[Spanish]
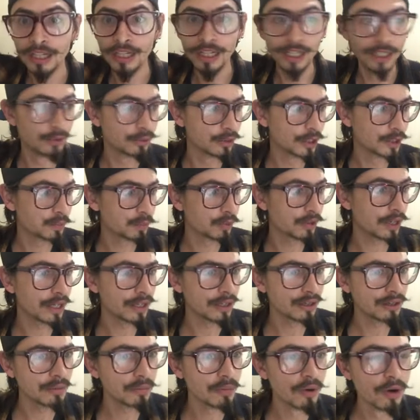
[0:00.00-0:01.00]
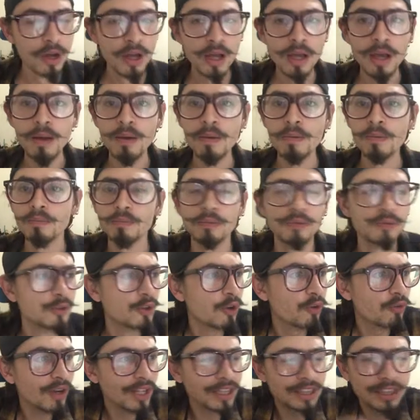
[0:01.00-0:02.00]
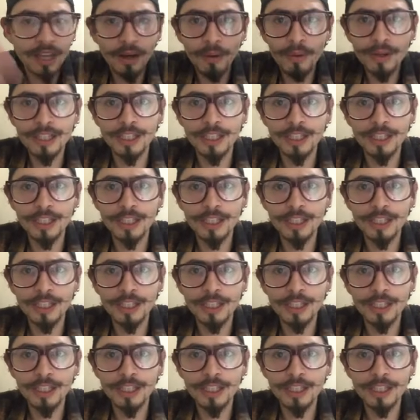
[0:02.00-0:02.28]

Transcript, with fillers: Entonces por ahí como no faltaba